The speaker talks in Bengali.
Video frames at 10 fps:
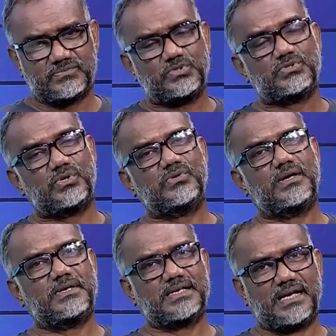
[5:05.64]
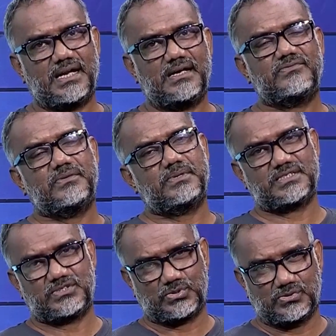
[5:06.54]
তো তখন আমার খেলা
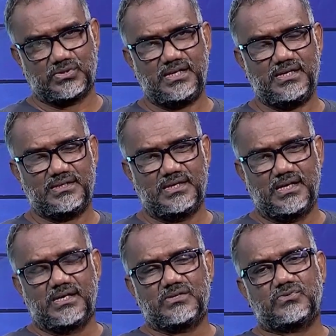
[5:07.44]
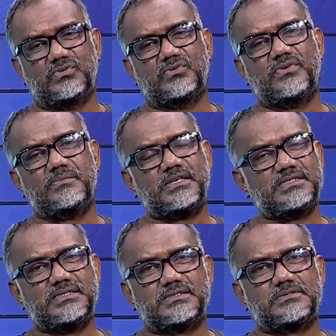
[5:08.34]
ফেমাসে শুরু হয় তো ফেমাস
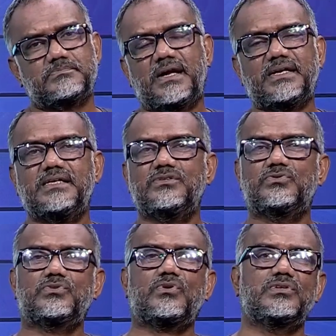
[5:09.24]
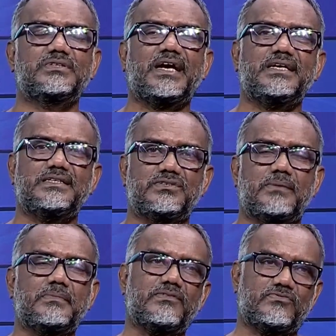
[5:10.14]
মানে কিন্তু তখন দেখা যেত
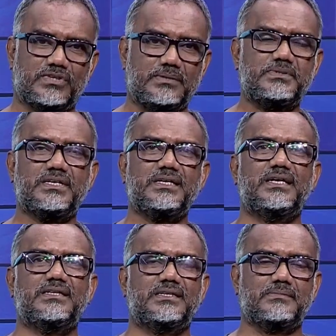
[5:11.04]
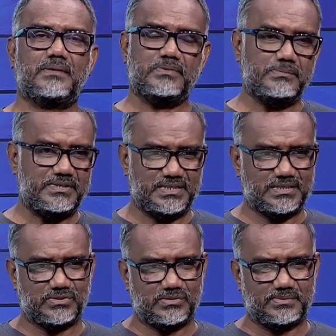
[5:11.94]
আমরা ফোর ডিভিশনে খেলতাম আপনি
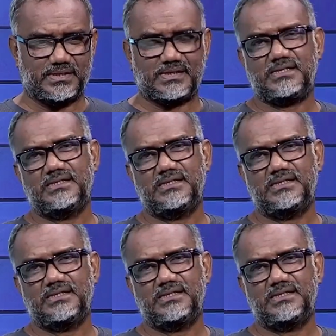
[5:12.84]
বিশ্বাস করবেন না